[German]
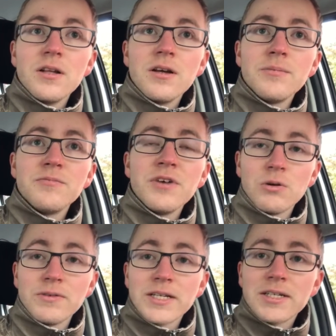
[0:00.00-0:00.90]
Ähm,
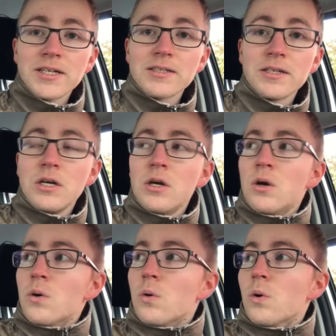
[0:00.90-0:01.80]
auch werktags.
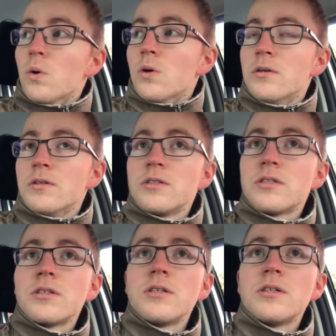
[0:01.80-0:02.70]

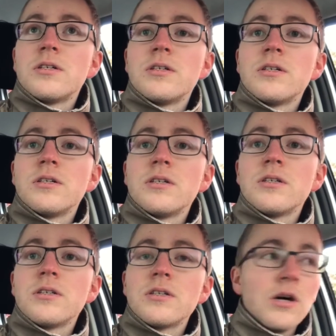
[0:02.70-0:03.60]
Und
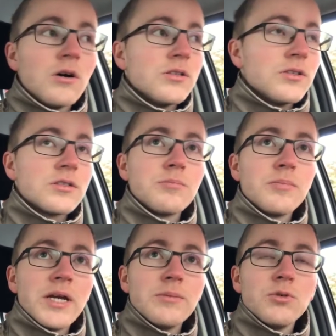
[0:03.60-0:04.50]
genau, also es gibt
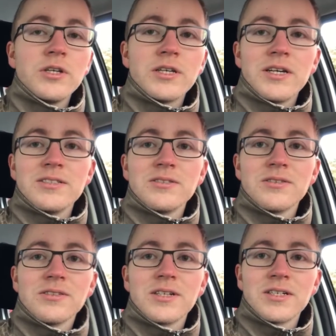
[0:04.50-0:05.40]
beide Möglichkeiten
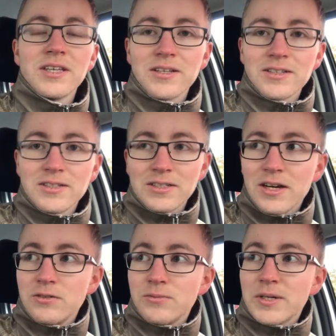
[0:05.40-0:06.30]
sozusagen direkt an der
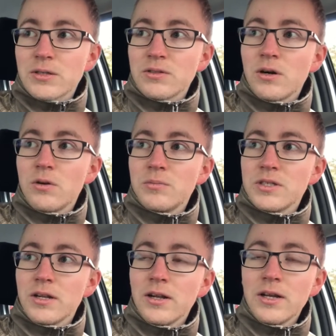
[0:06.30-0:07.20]
TH Nürnberg und auch ein
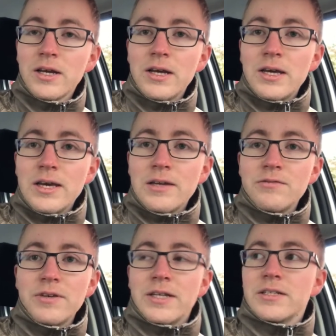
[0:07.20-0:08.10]
bisschen
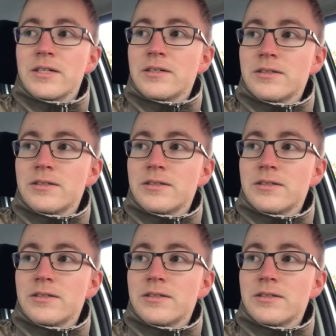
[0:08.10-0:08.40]
entfernter.